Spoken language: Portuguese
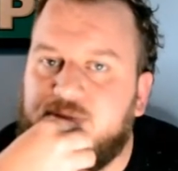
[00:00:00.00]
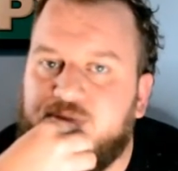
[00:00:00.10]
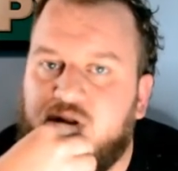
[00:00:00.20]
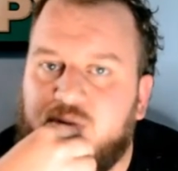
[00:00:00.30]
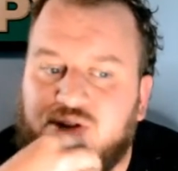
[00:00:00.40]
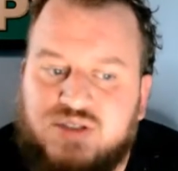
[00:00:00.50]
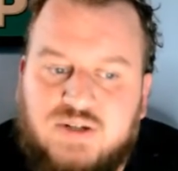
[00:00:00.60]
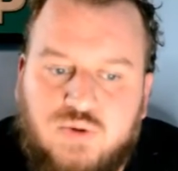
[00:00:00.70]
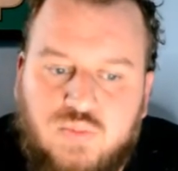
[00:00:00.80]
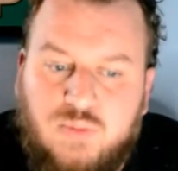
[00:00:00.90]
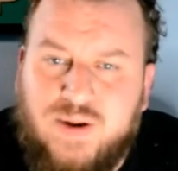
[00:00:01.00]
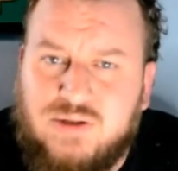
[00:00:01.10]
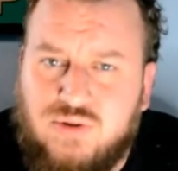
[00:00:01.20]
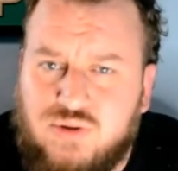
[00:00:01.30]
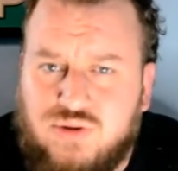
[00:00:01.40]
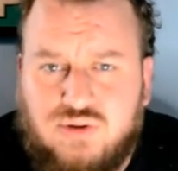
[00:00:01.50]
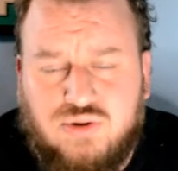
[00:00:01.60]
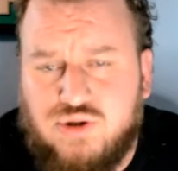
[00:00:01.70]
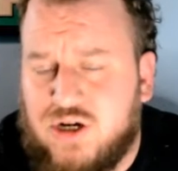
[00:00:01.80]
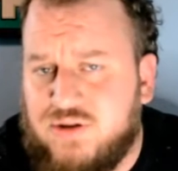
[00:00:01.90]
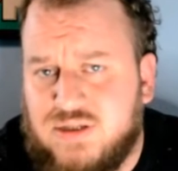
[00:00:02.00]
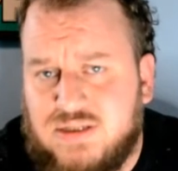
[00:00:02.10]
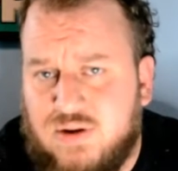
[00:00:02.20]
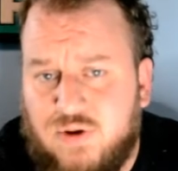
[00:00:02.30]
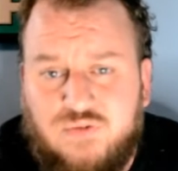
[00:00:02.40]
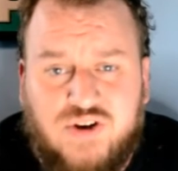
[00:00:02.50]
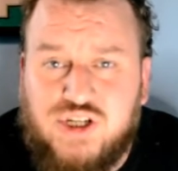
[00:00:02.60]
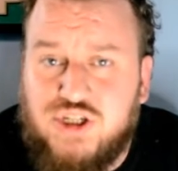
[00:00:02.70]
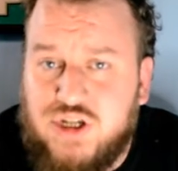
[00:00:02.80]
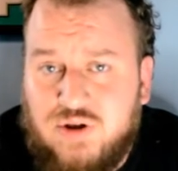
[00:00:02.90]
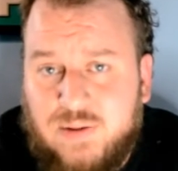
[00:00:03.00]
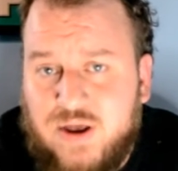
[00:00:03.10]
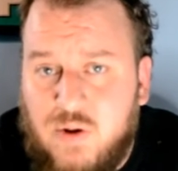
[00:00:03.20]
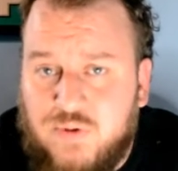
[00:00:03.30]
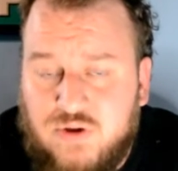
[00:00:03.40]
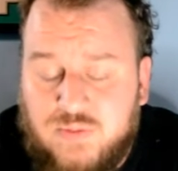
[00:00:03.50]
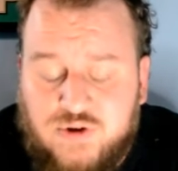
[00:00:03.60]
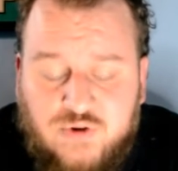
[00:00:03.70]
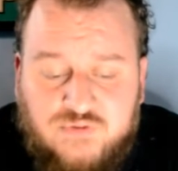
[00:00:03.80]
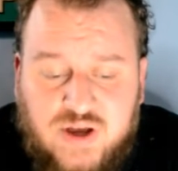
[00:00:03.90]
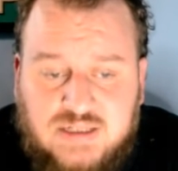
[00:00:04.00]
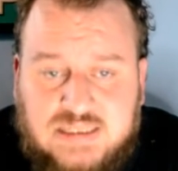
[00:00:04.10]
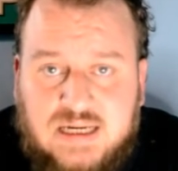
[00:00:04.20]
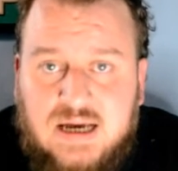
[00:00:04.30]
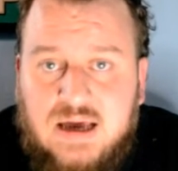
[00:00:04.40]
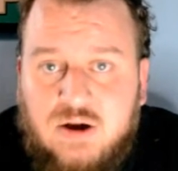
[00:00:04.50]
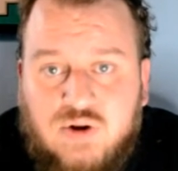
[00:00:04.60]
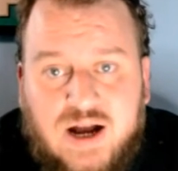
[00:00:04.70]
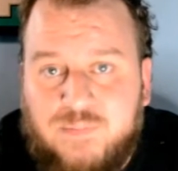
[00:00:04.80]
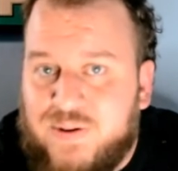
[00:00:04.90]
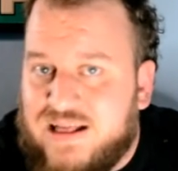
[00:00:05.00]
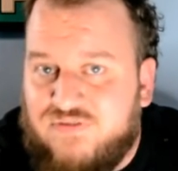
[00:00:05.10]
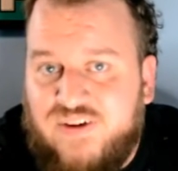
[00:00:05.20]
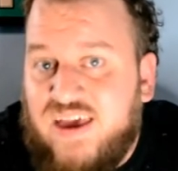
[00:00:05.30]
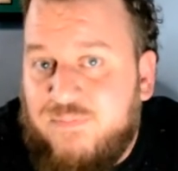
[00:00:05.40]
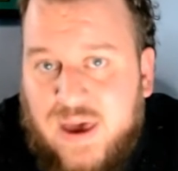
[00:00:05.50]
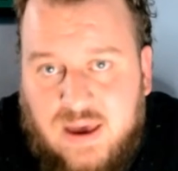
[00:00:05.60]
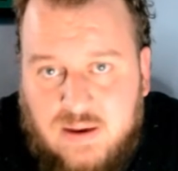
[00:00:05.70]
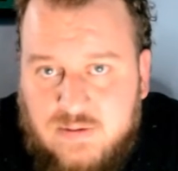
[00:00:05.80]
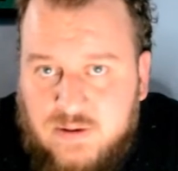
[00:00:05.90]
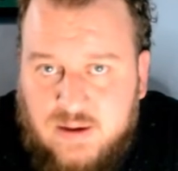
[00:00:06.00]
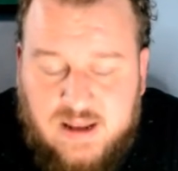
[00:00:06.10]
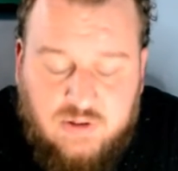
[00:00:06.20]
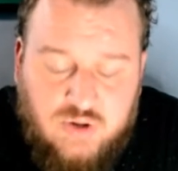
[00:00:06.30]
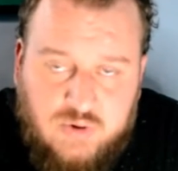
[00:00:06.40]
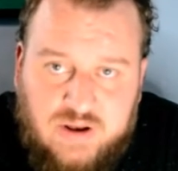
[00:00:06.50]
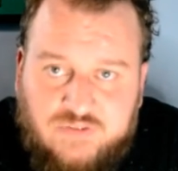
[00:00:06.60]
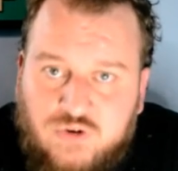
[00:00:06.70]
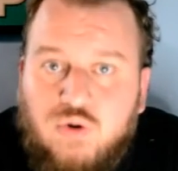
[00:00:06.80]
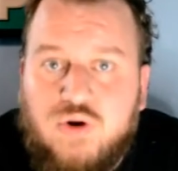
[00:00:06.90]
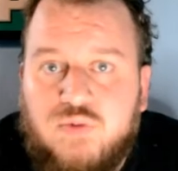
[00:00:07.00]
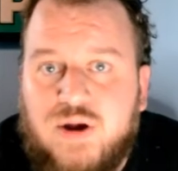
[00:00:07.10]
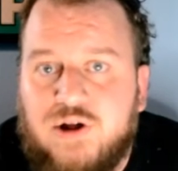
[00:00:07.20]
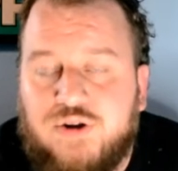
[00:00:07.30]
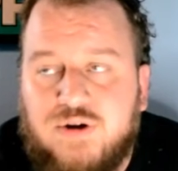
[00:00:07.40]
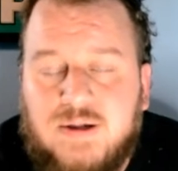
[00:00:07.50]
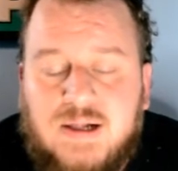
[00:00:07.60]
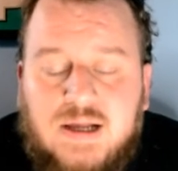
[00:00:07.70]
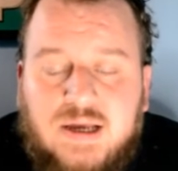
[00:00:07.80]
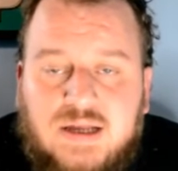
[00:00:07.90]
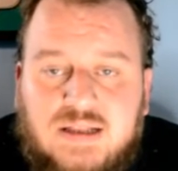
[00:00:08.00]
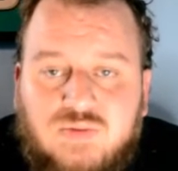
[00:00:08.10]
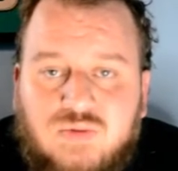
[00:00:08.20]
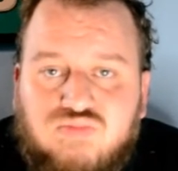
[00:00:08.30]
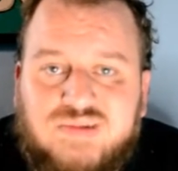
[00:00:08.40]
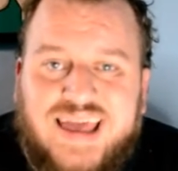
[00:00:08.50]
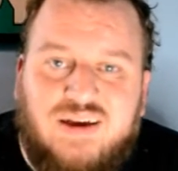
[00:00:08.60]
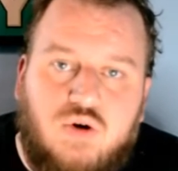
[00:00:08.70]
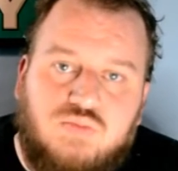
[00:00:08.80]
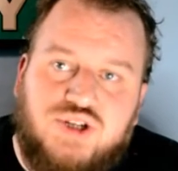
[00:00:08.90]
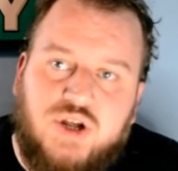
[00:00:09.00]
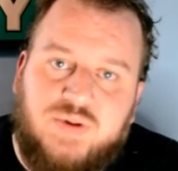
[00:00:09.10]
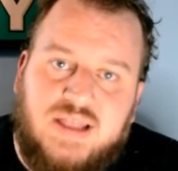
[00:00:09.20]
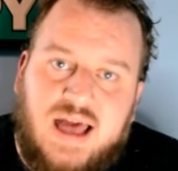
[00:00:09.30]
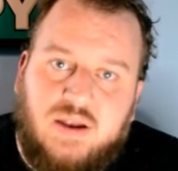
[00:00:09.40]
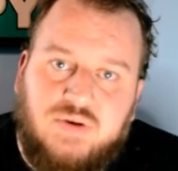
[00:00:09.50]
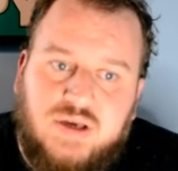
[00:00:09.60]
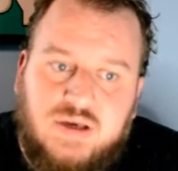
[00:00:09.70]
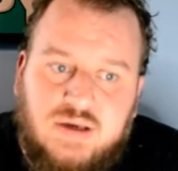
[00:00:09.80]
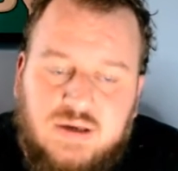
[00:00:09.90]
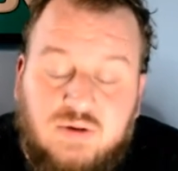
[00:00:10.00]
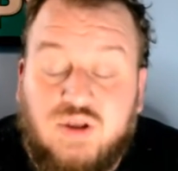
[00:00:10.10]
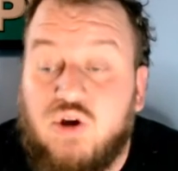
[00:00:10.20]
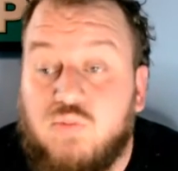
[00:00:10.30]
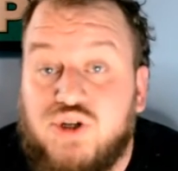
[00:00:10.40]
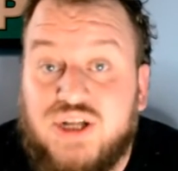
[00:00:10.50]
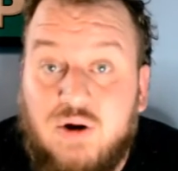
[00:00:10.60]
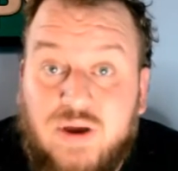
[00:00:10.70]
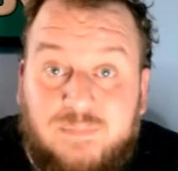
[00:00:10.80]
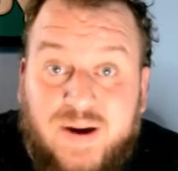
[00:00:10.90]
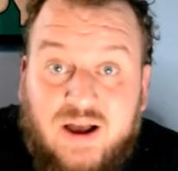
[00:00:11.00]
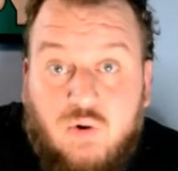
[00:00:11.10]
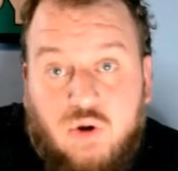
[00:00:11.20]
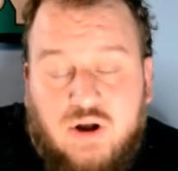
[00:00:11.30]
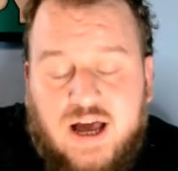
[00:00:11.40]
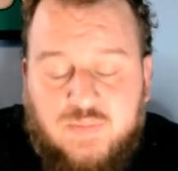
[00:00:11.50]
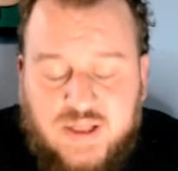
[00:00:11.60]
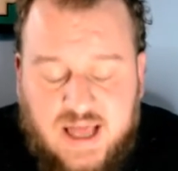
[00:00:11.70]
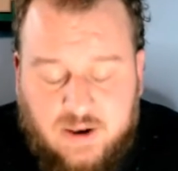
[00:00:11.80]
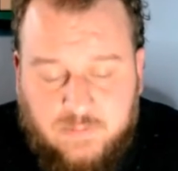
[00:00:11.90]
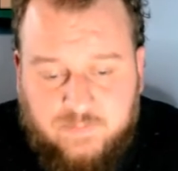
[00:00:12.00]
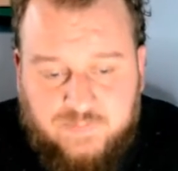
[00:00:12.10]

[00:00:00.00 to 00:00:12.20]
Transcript: Pelo menos não no momento que os, que os jogadores estão. Eu não vejo ele tirando o Gabriel, principalmente, de confiança. O Campaz vem bem, querendo ou não, ele evoluiu e melhorou. Então não tem como tirar o Bitelo. E não tem como tirar alguém para colocar o Bitelo.